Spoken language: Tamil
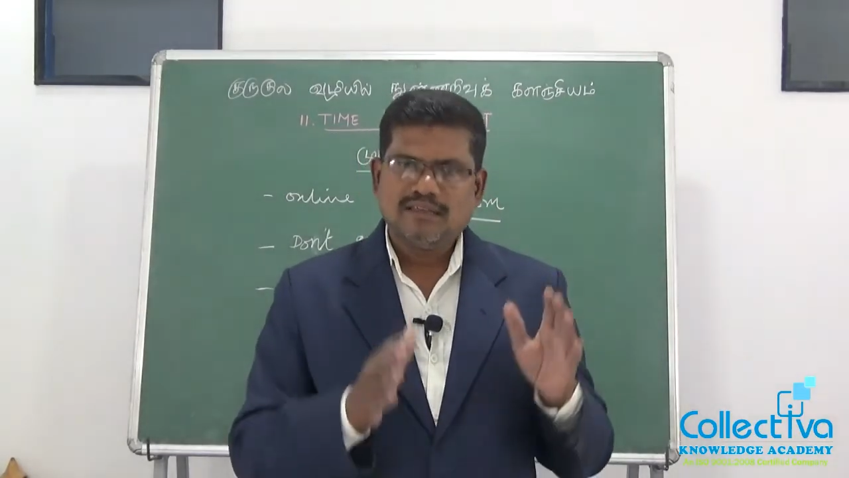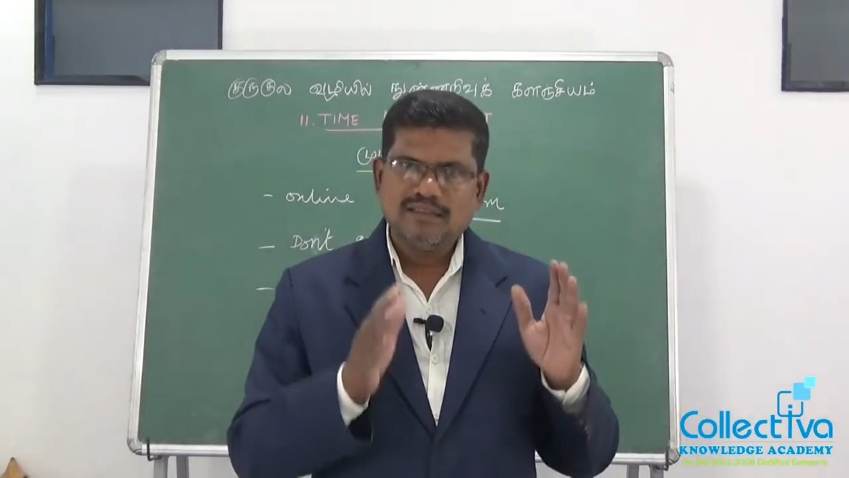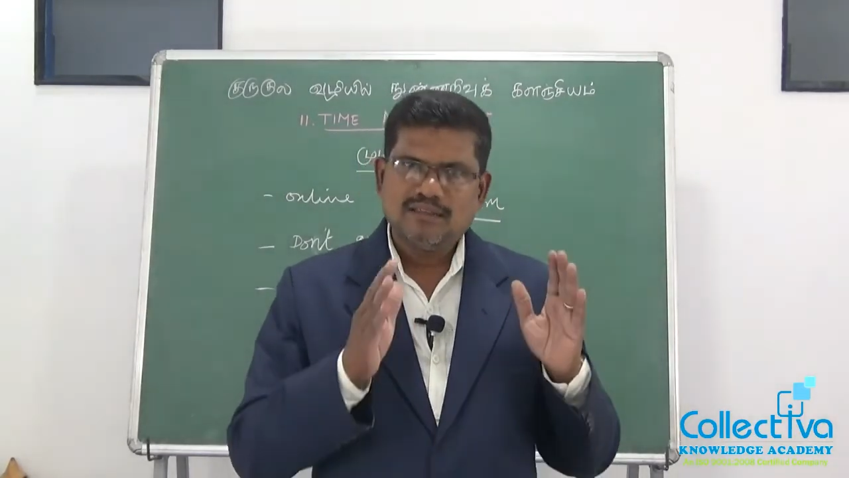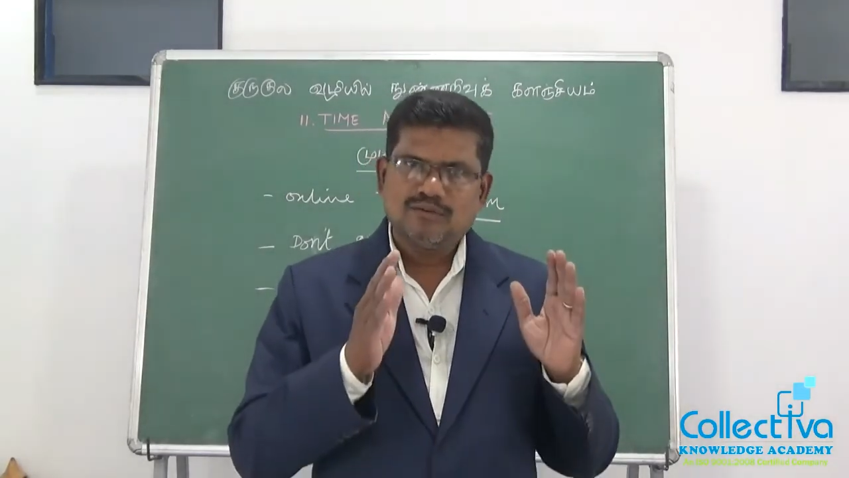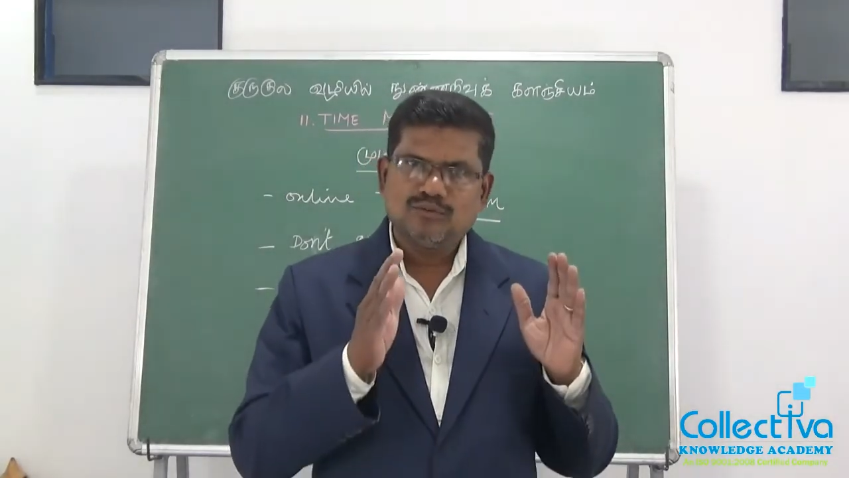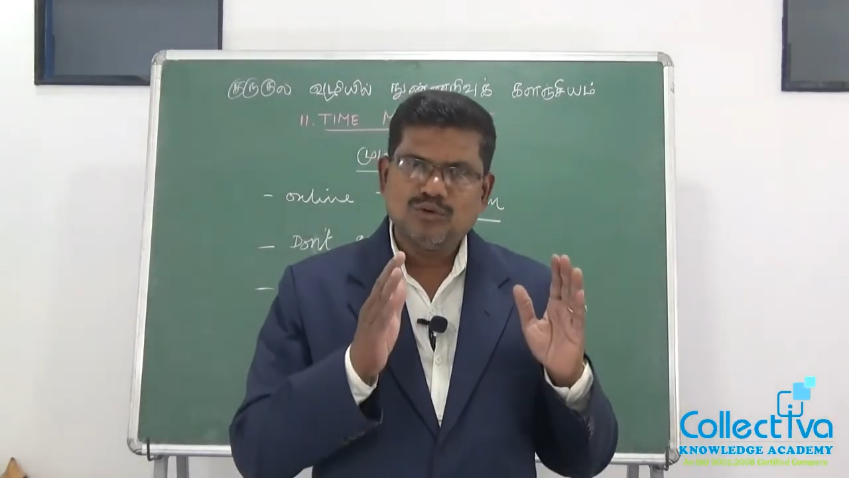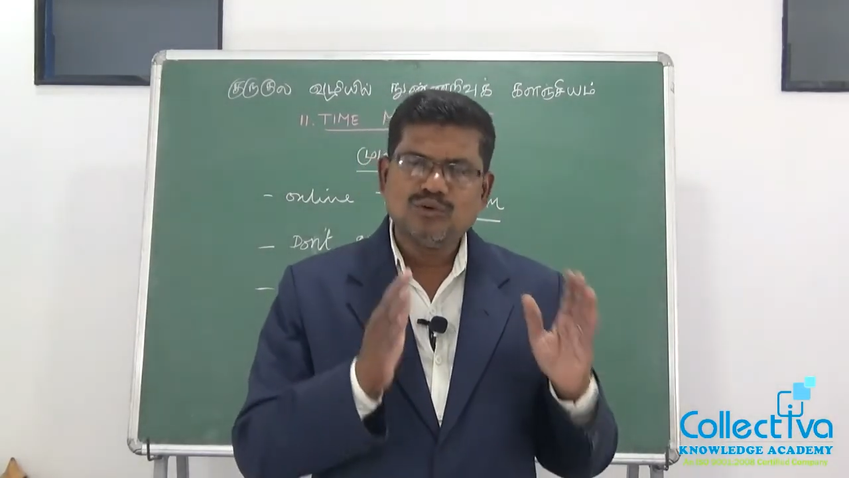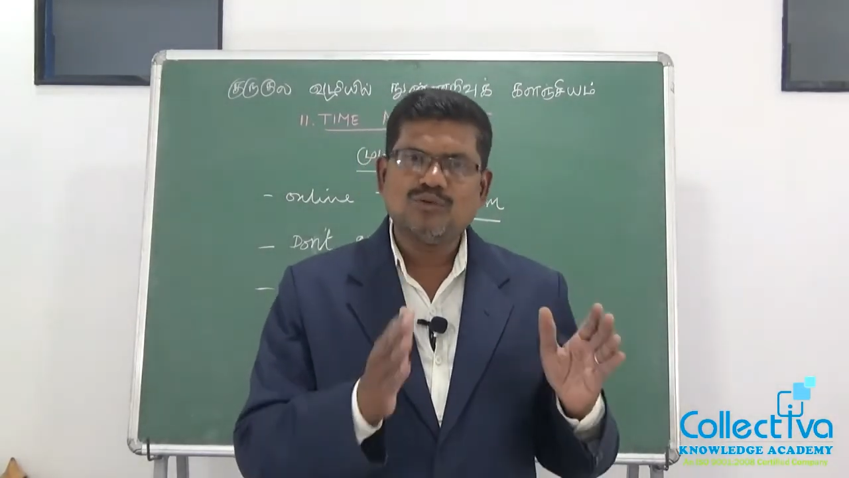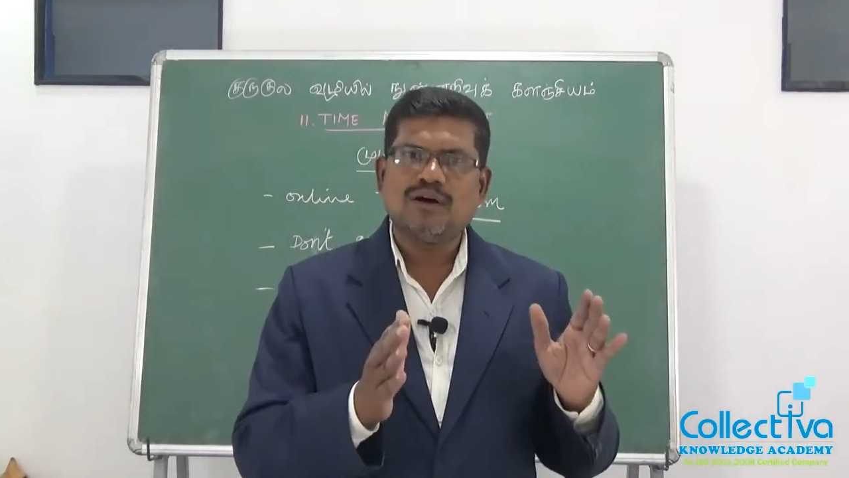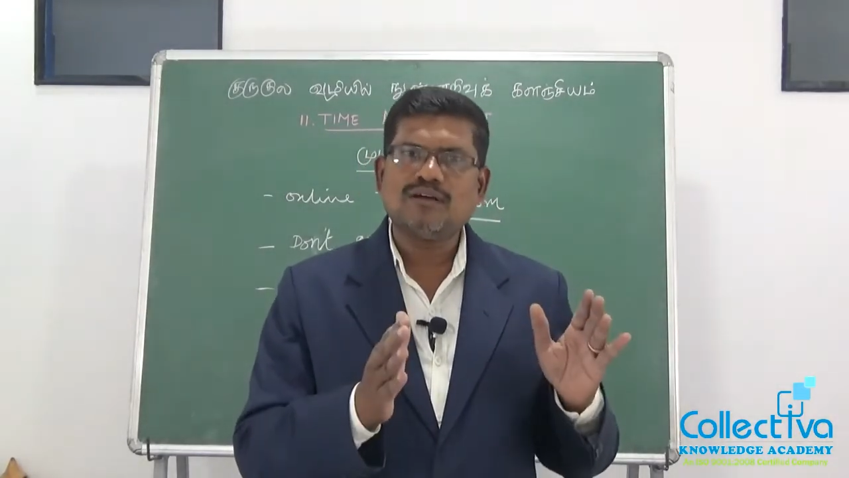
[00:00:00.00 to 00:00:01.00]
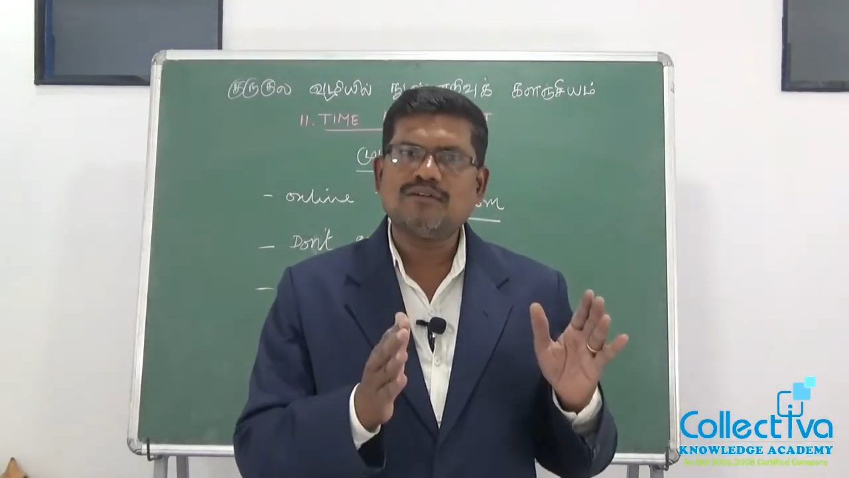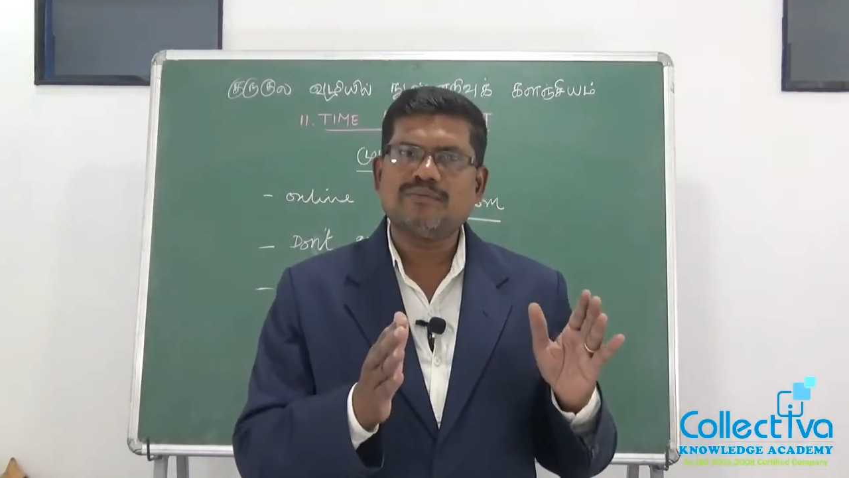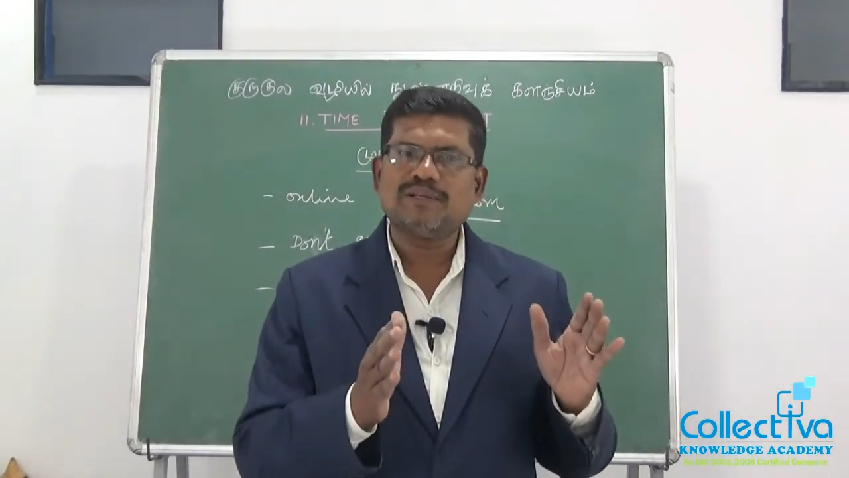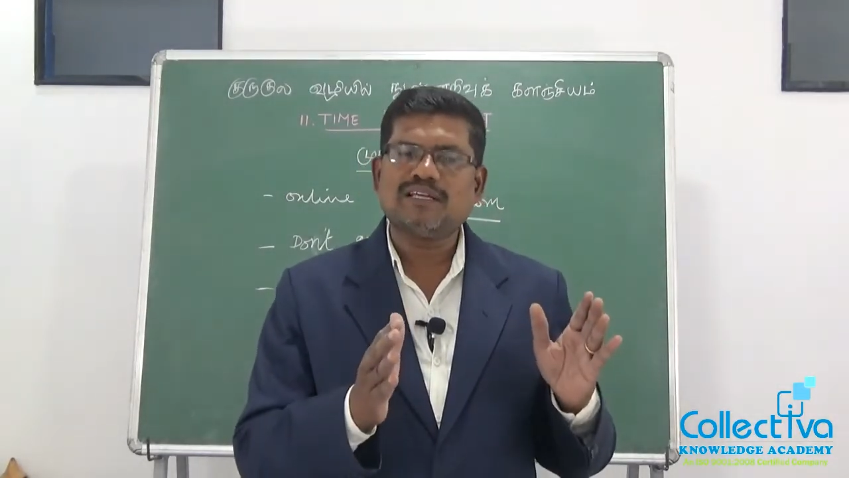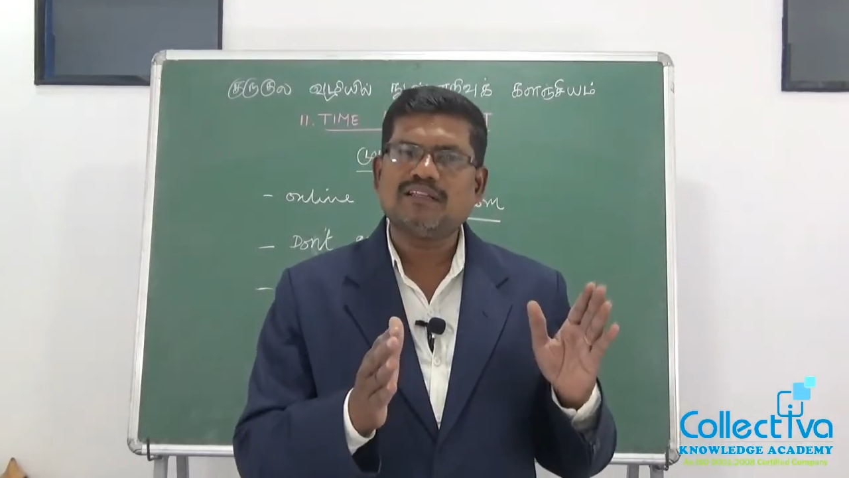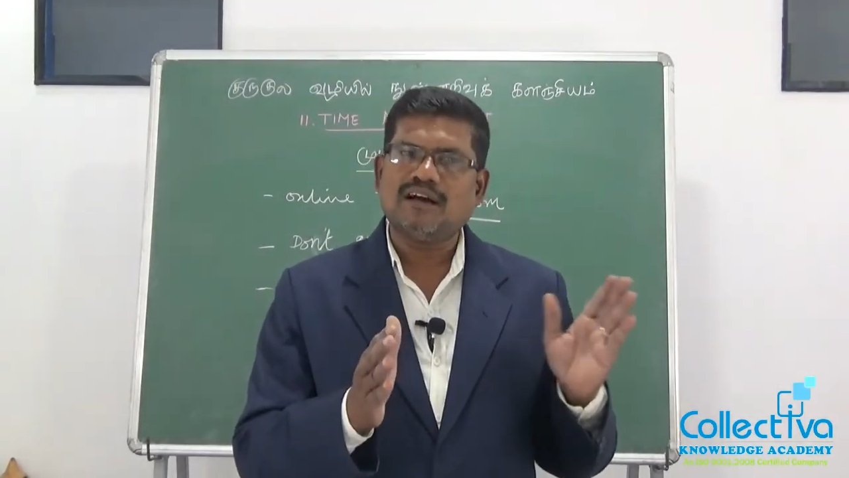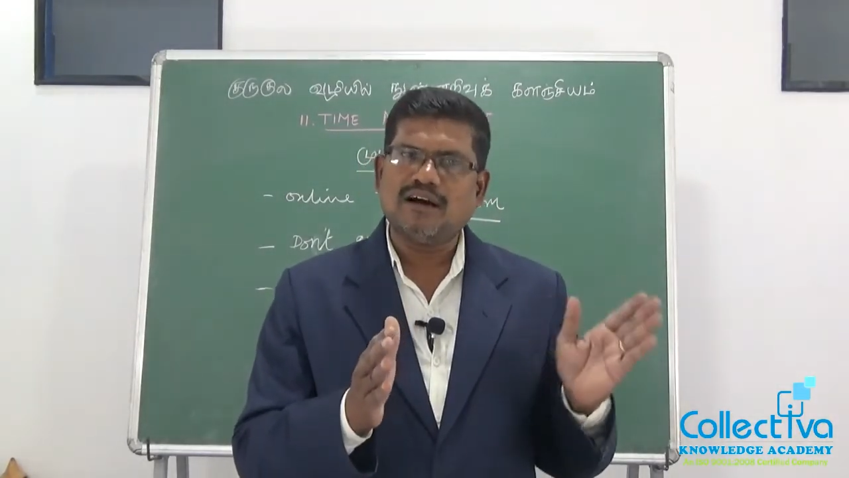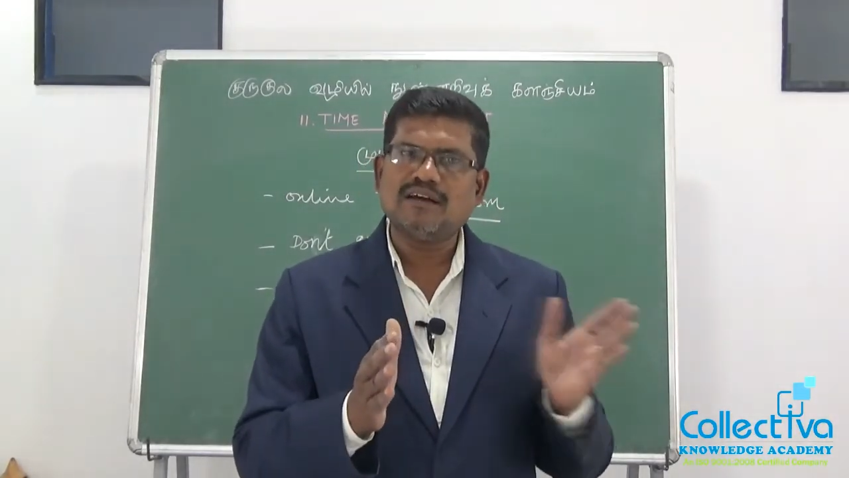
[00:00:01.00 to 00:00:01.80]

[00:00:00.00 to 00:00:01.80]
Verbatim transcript: இந்த ஒரு வாரம் அப்படிங்கிறது